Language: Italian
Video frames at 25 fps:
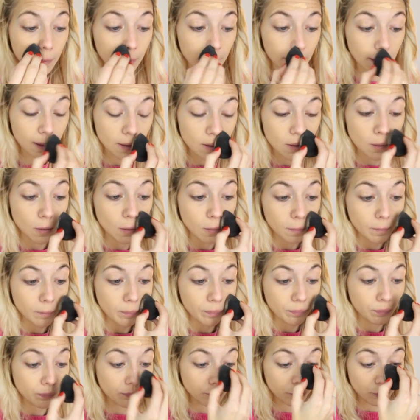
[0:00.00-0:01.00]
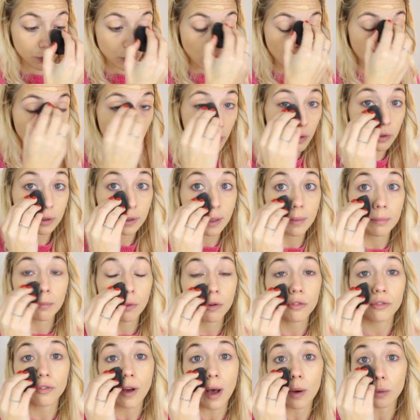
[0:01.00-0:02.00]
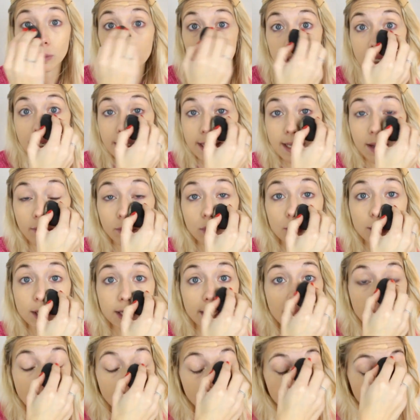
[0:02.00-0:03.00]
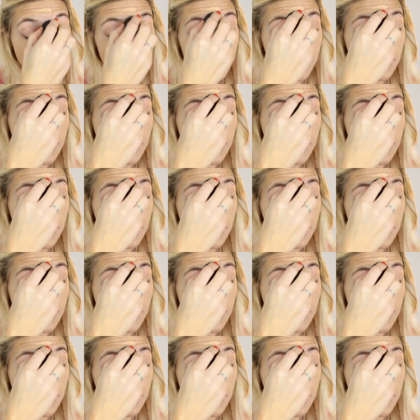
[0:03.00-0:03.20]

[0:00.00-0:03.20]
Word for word: perché io fino a poco tempo fa utilizzavo sempre,